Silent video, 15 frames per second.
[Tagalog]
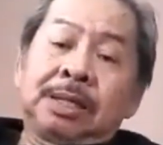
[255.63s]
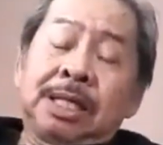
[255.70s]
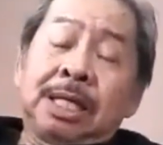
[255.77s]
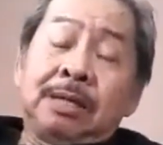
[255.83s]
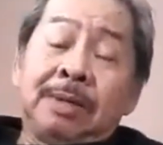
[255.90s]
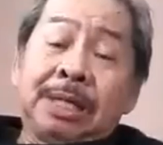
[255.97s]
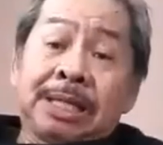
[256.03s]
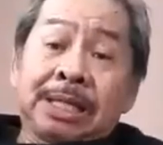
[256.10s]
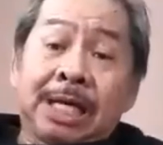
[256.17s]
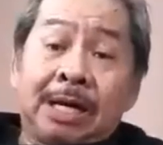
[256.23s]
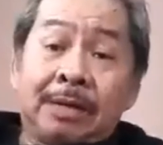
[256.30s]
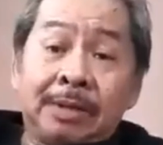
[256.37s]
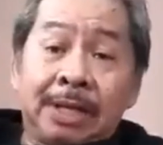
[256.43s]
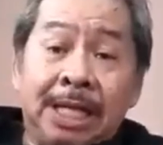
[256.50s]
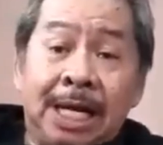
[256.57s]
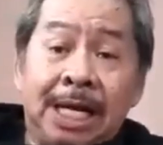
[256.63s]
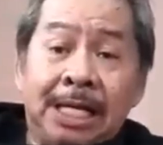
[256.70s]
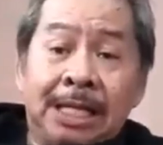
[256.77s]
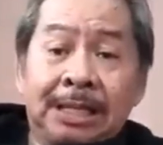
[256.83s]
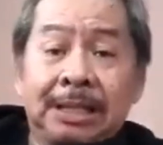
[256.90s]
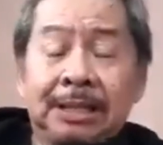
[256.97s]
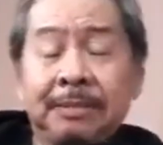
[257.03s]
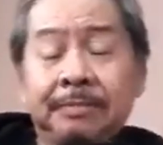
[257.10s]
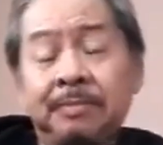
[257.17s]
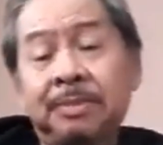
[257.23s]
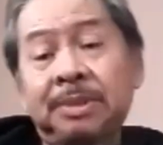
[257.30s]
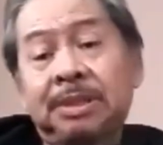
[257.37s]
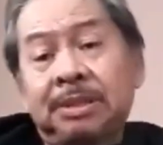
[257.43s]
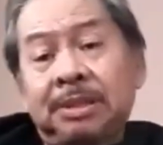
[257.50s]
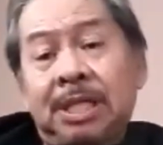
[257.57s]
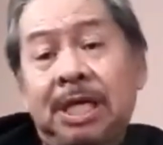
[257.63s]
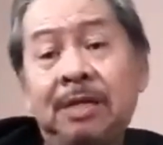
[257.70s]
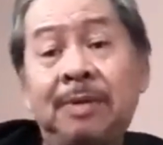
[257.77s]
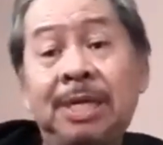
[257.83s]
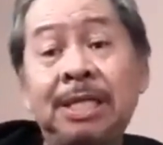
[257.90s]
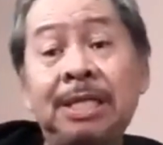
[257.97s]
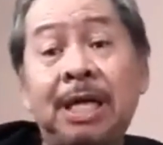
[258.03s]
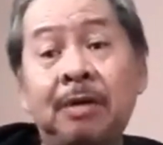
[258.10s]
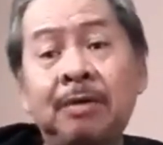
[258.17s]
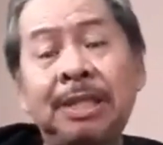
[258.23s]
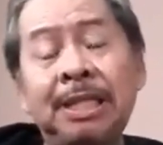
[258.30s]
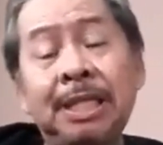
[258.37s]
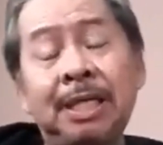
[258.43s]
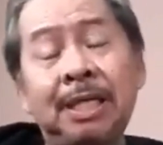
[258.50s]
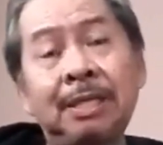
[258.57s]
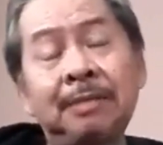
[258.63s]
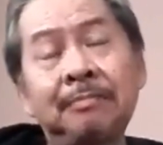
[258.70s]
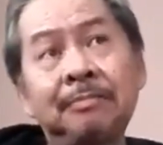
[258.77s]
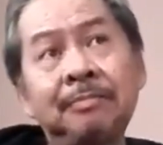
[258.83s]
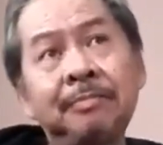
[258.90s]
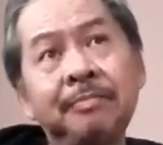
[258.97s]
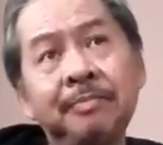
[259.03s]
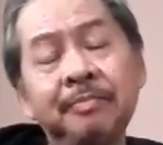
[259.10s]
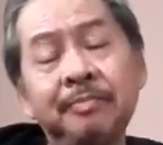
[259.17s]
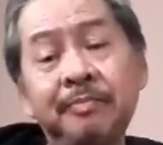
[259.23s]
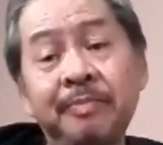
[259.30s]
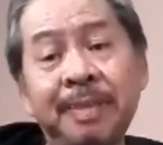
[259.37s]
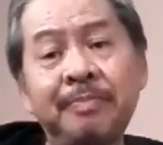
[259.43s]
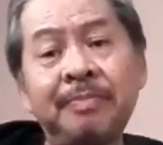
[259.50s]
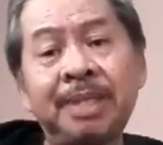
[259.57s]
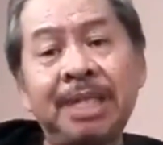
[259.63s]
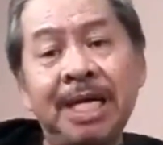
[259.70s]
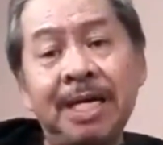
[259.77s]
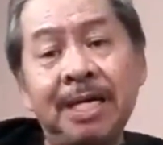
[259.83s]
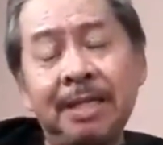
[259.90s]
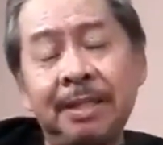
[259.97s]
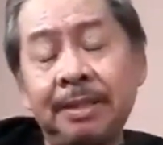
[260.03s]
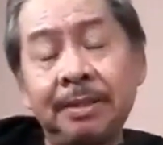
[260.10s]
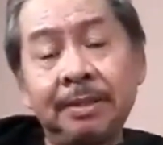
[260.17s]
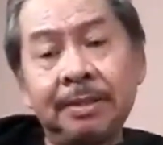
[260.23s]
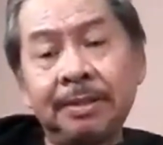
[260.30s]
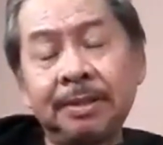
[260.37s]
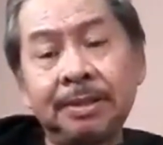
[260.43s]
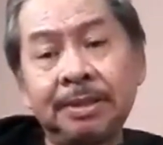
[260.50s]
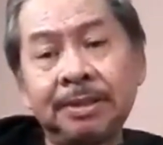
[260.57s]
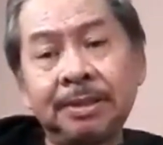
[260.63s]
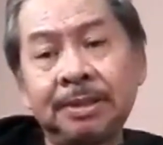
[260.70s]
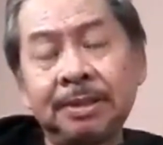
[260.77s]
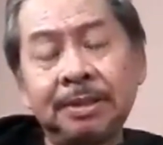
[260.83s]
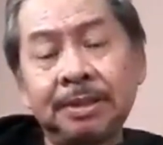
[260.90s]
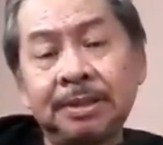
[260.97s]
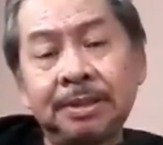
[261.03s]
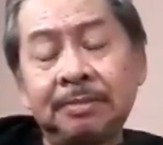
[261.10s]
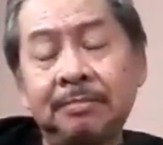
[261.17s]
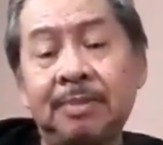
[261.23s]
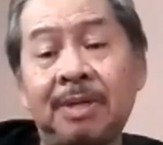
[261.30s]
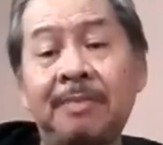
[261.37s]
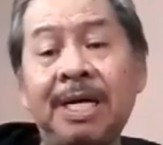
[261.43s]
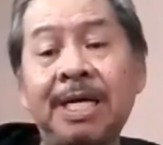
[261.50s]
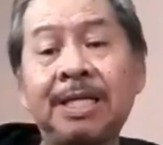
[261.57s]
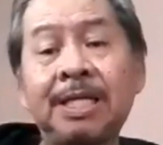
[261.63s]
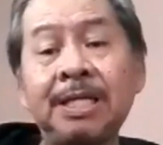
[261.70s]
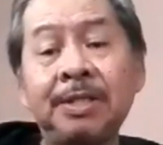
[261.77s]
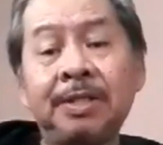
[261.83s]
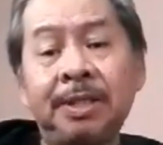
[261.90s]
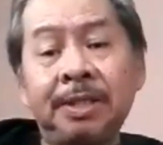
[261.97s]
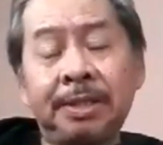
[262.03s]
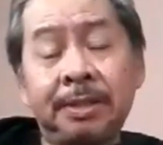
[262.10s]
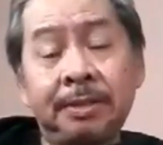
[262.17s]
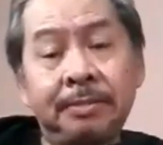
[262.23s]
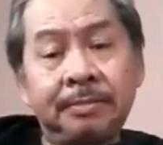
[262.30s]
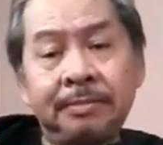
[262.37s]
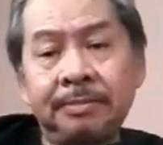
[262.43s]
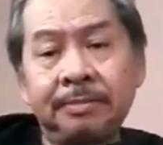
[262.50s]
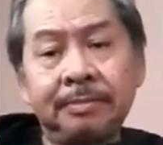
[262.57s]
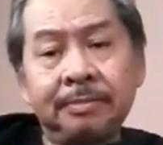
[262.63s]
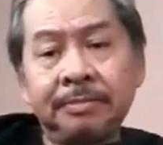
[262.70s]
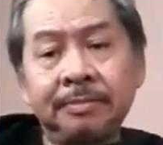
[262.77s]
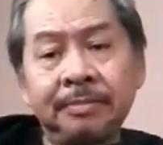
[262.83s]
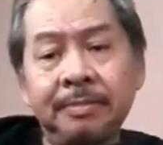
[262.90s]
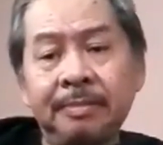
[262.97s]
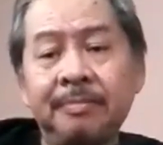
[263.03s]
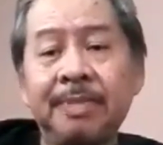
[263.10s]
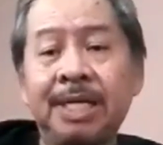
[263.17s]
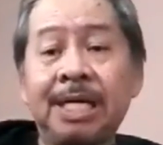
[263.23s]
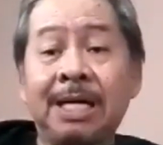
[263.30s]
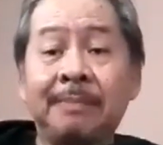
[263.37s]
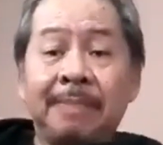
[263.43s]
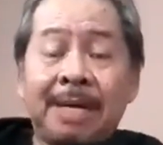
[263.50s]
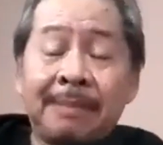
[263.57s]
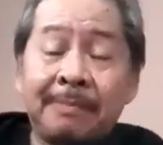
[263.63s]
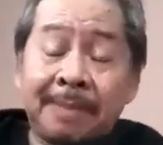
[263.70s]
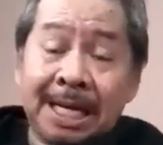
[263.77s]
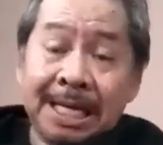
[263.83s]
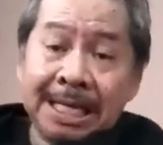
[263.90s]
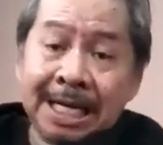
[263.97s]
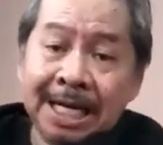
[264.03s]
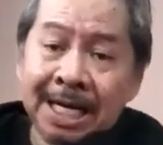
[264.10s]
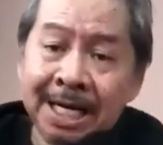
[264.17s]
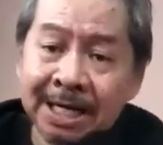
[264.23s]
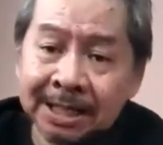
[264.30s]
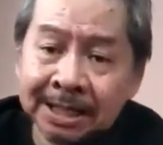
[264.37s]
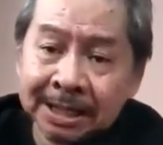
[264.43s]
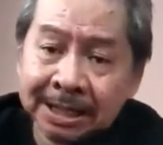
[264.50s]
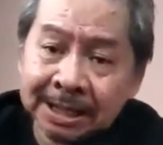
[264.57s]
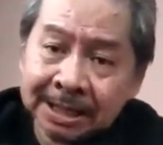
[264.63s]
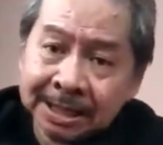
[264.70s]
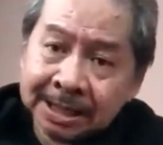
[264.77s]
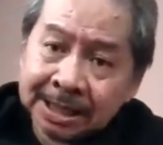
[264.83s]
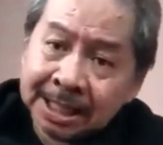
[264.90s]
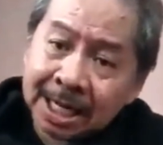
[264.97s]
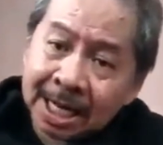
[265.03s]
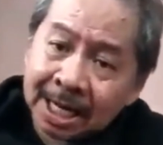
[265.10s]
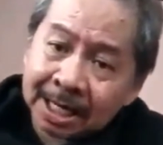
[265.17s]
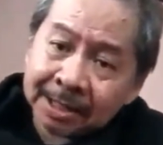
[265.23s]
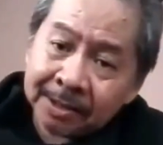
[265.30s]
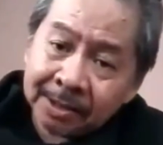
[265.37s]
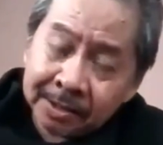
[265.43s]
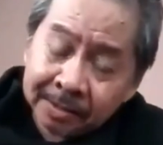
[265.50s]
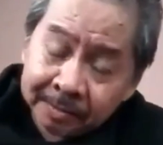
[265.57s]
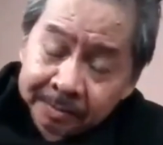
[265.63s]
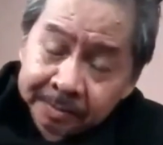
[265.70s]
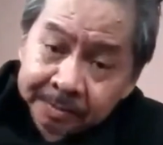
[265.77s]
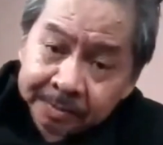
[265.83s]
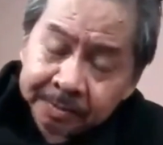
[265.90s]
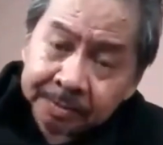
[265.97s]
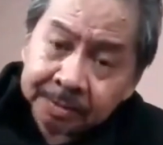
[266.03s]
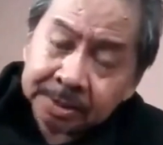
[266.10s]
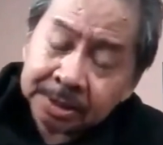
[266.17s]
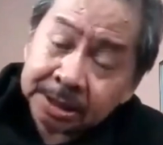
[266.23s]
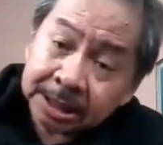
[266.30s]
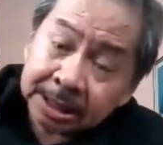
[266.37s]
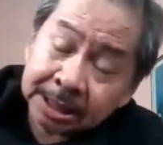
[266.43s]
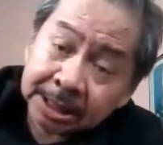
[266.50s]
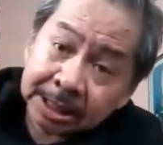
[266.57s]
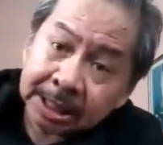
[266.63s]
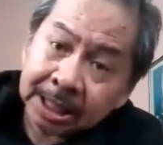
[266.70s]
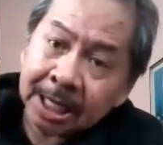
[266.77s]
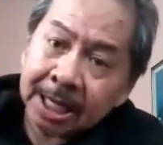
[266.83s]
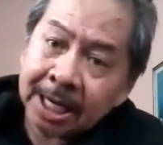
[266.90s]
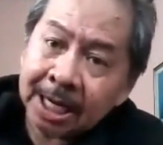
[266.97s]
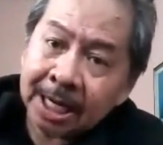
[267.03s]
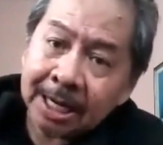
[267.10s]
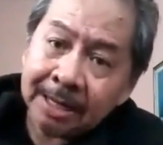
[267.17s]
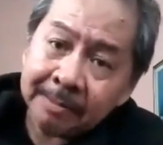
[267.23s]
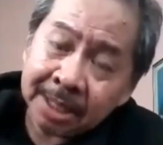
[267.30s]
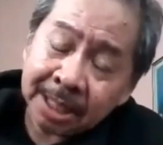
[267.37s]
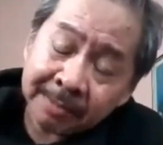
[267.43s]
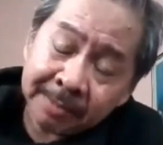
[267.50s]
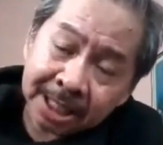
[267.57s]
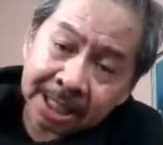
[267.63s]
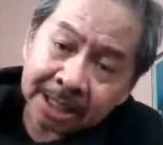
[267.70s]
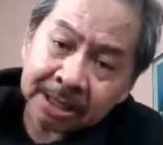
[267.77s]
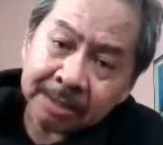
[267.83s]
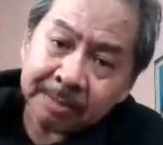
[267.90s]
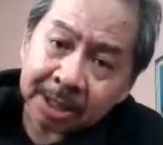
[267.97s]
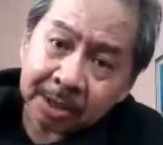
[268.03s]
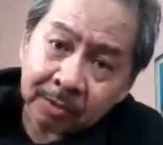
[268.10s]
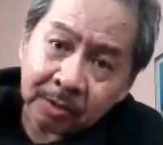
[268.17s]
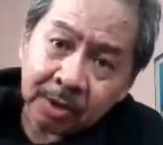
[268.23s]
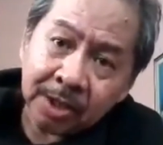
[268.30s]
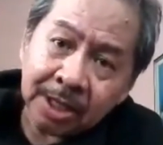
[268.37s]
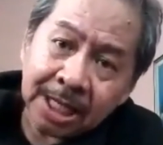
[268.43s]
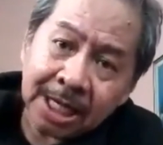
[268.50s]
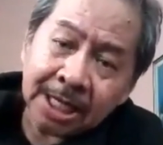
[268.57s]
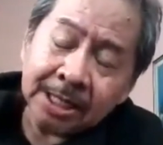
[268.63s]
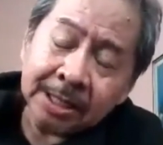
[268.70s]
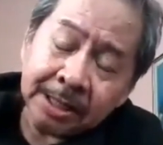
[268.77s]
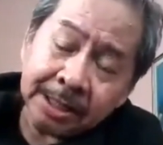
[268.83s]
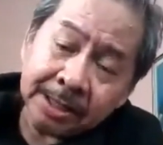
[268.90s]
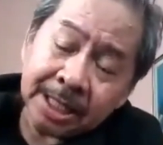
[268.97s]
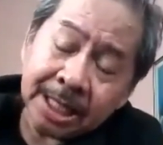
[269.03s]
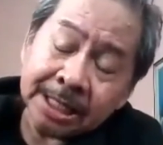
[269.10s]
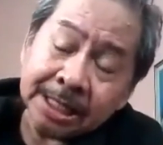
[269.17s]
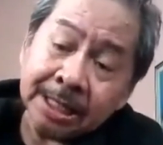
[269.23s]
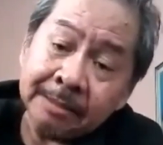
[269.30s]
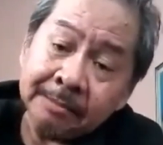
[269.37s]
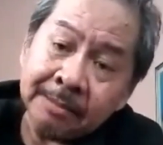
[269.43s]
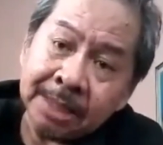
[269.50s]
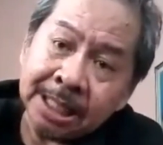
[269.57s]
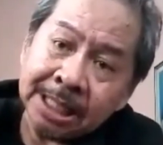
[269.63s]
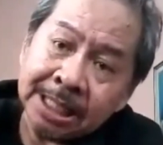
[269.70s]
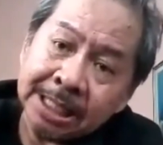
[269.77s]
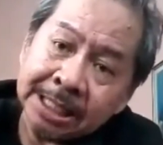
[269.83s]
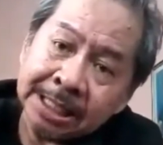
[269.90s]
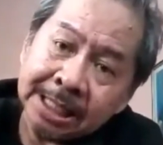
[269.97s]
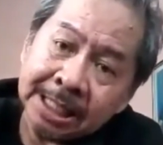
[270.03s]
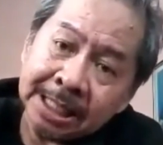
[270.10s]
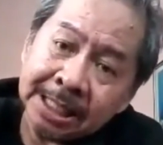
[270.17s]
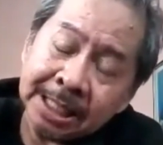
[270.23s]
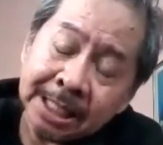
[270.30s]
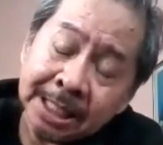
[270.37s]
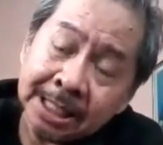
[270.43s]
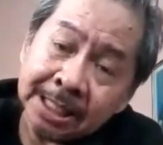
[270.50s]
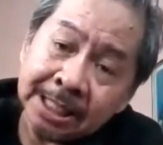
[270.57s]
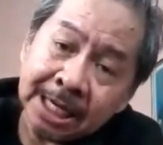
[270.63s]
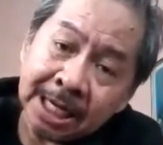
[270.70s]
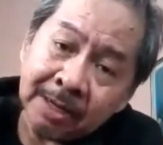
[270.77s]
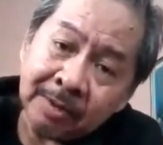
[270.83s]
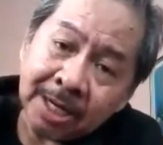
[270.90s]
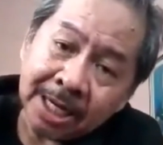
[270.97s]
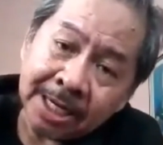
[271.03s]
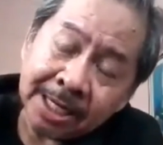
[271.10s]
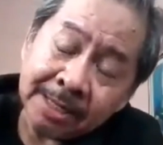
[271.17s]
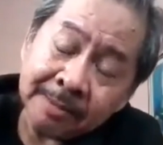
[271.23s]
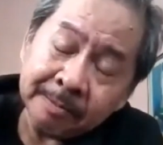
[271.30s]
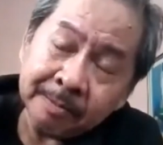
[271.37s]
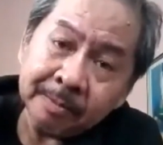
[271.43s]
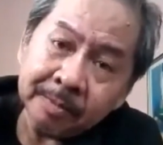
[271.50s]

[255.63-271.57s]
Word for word: Dalawang taon lang. Dalawang taon na lang. 50. Mabait ang Diyos. Nagpapala ang akro. Kaya mga brads, patuloy lang ano, yung ating magagandang uh, gawain.